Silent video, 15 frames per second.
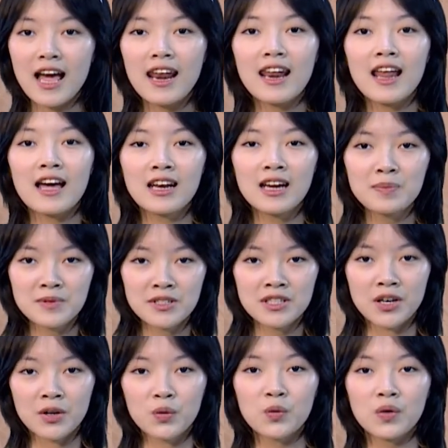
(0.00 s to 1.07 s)
là lớp
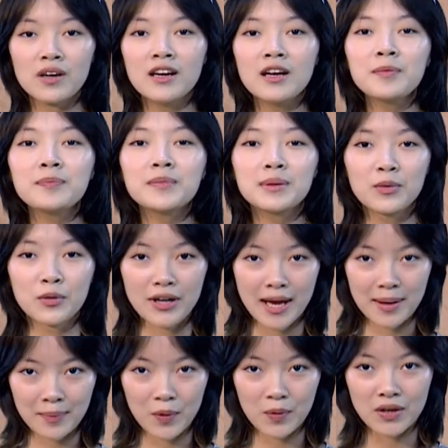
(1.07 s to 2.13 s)
trưởng của lớp
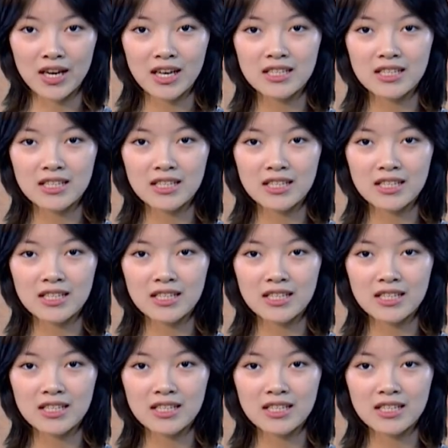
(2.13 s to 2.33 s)
11A1,